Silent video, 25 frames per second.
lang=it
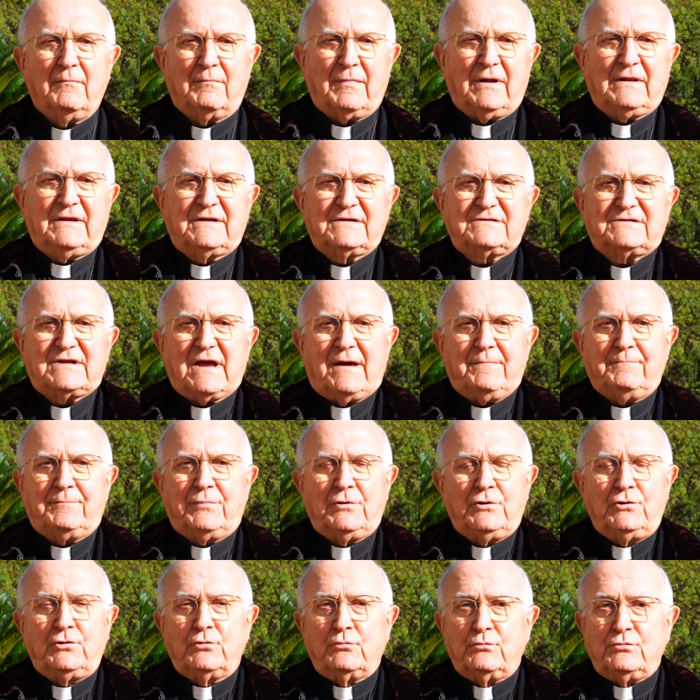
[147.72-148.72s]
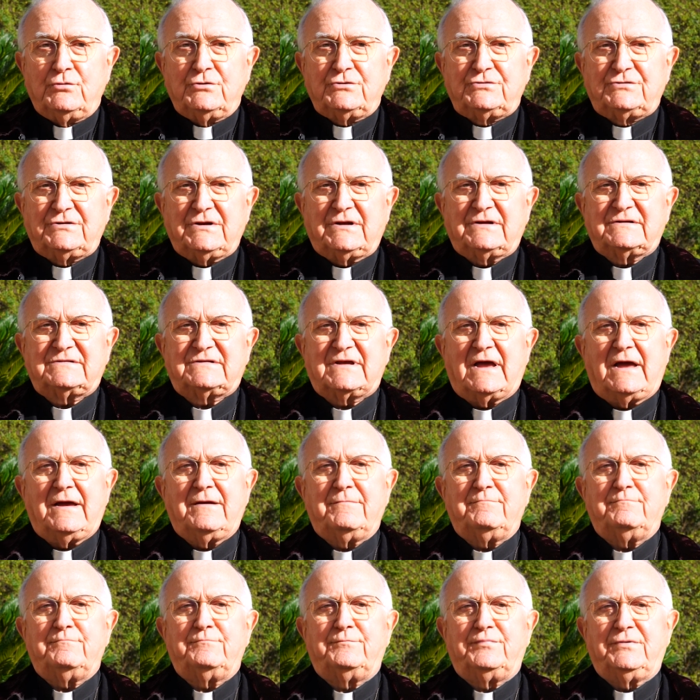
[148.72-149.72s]
ma gli, esempi, gli unici
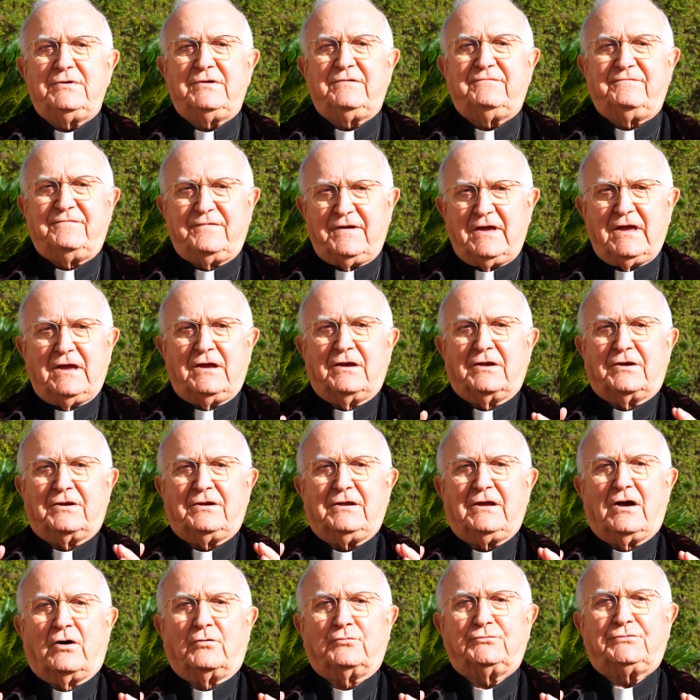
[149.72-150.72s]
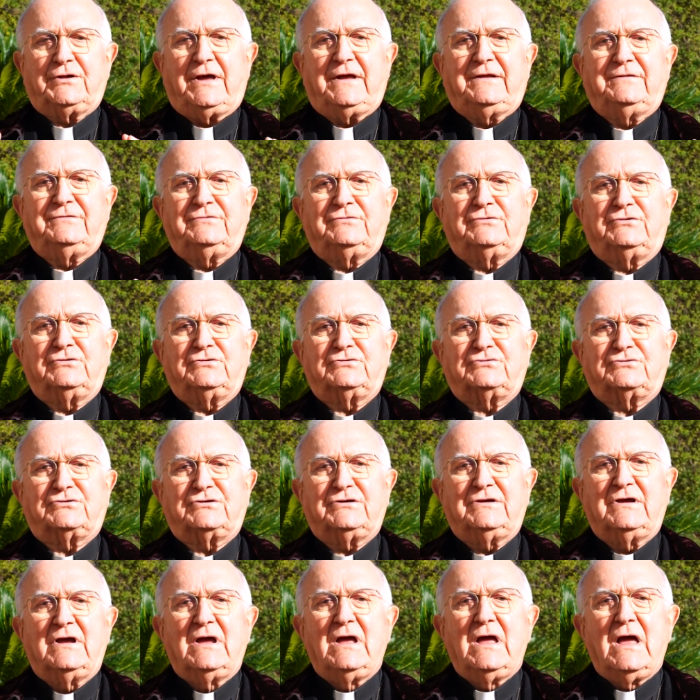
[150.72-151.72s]
esempi veri,
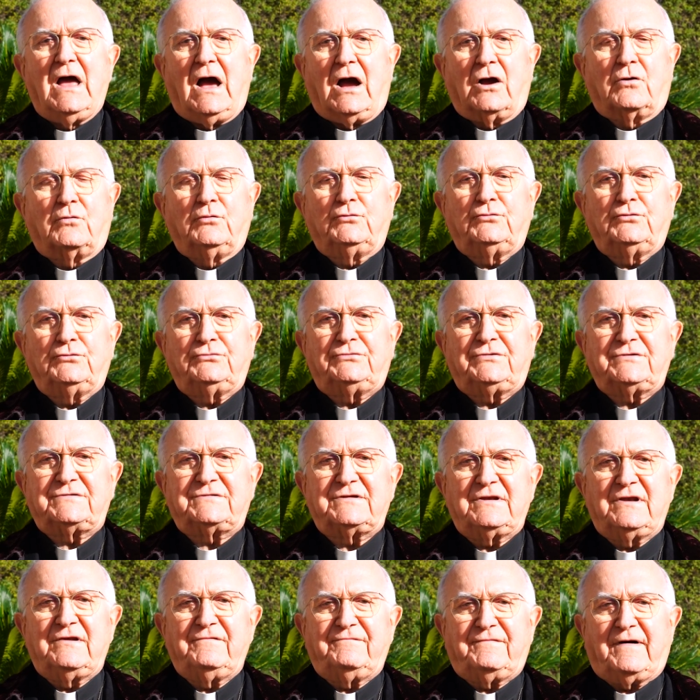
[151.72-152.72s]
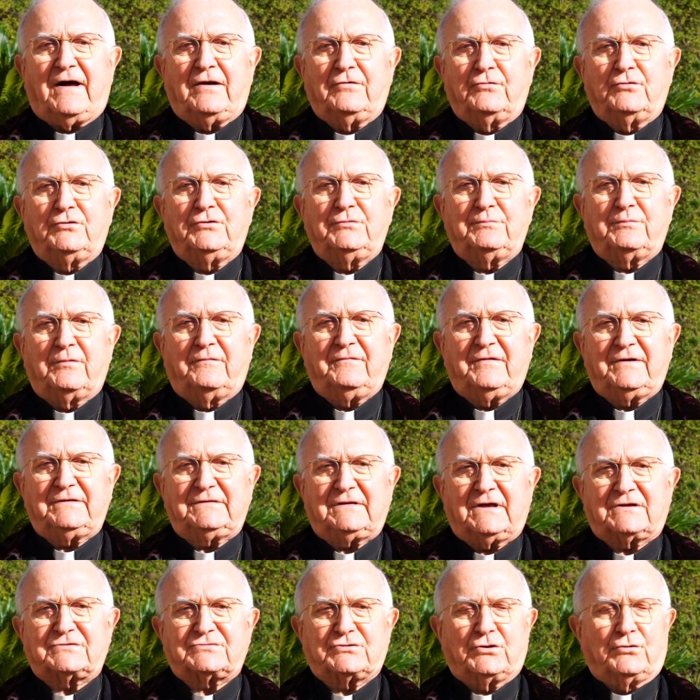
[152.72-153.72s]
autentici, a cui tutti si rifanno di
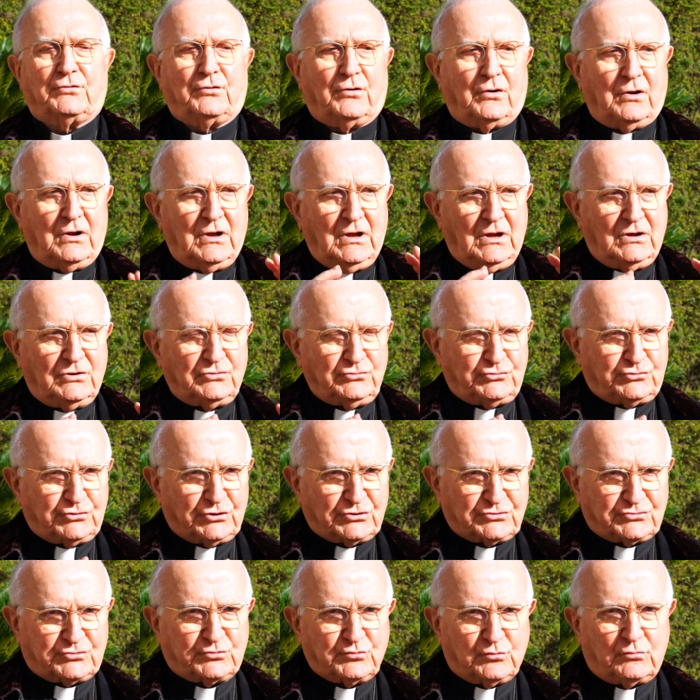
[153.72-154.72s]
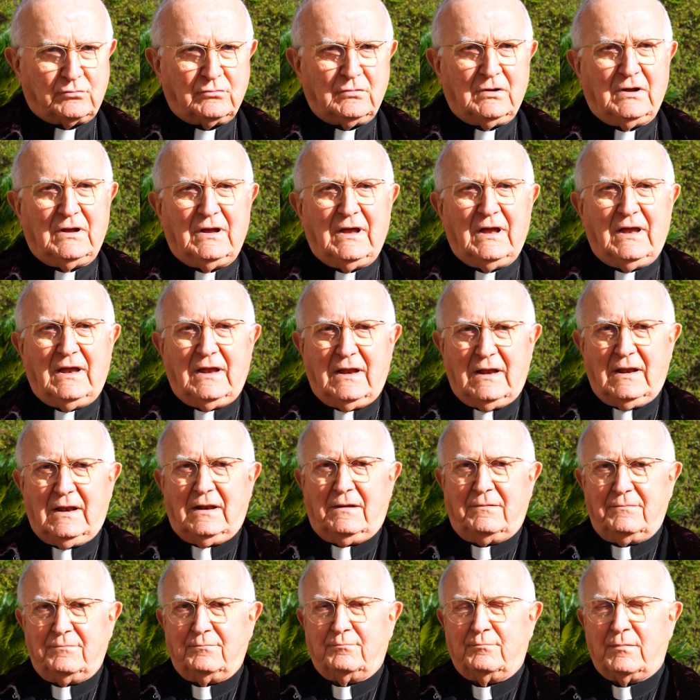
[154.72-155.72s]
povertà sono Gesù,
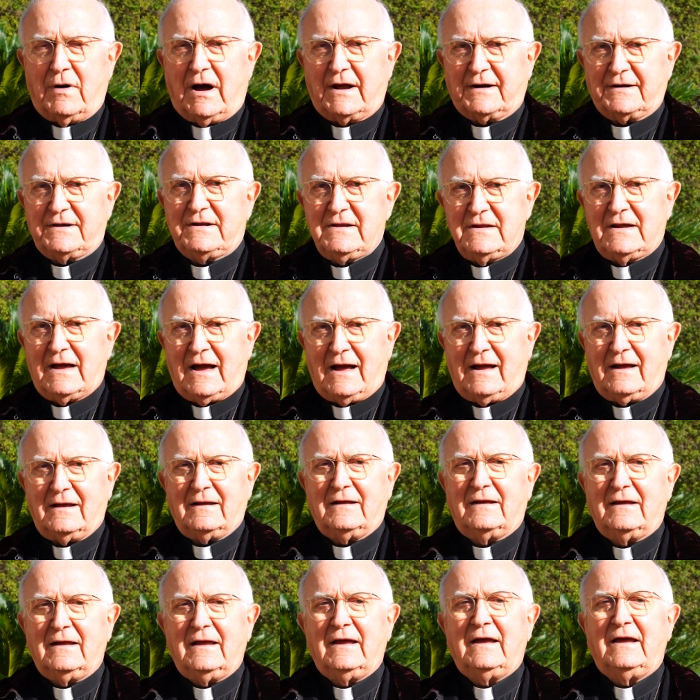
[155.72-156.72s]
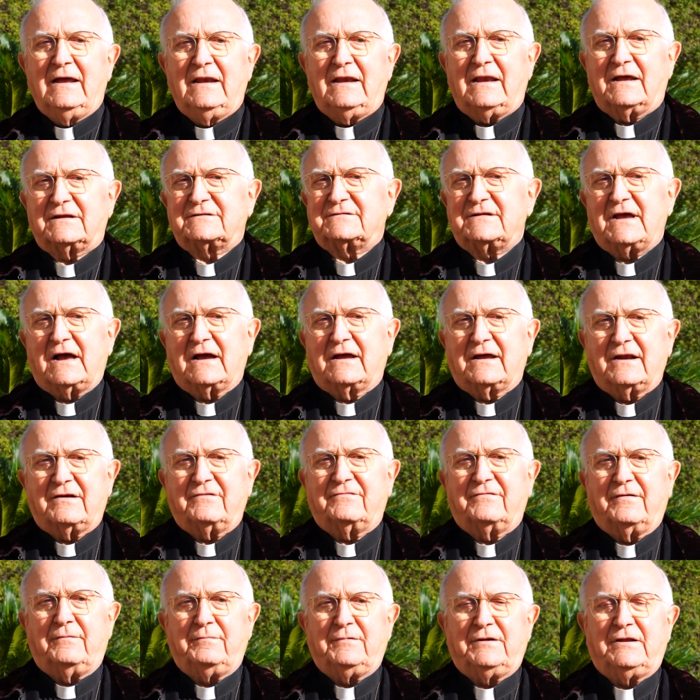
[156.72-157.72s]
Maria e la Sacra
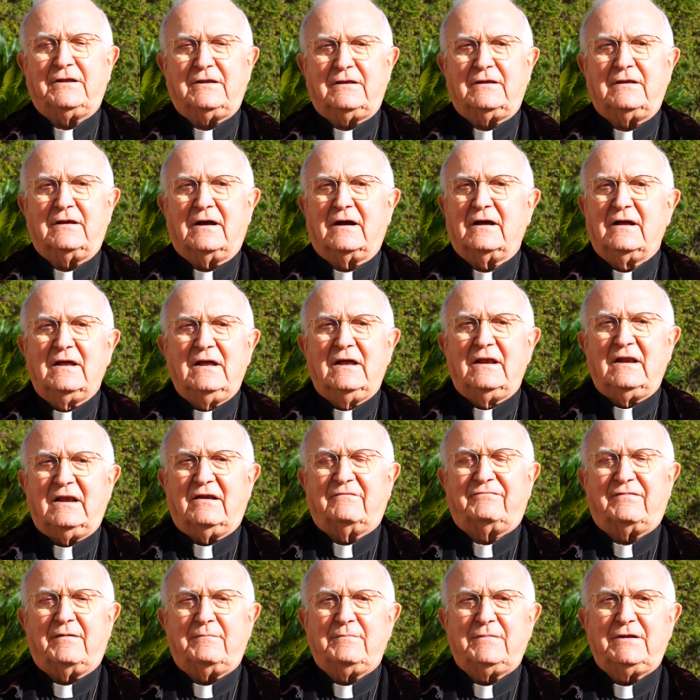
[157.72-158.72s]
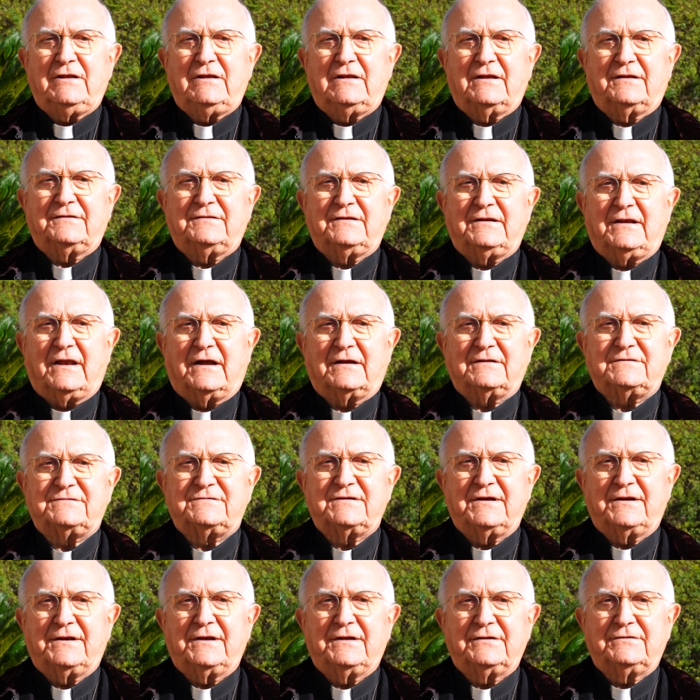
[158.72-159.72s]
Famiglia, la famiglia di
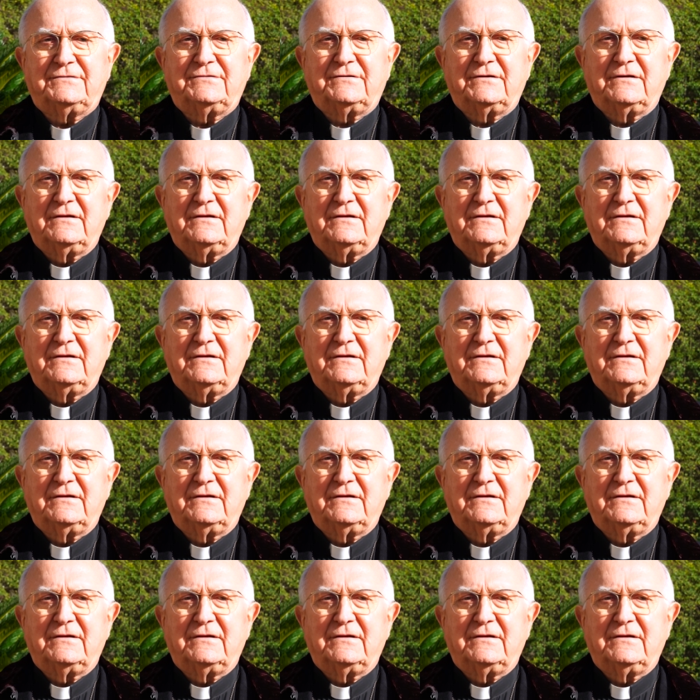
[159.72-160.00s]
Nazareth.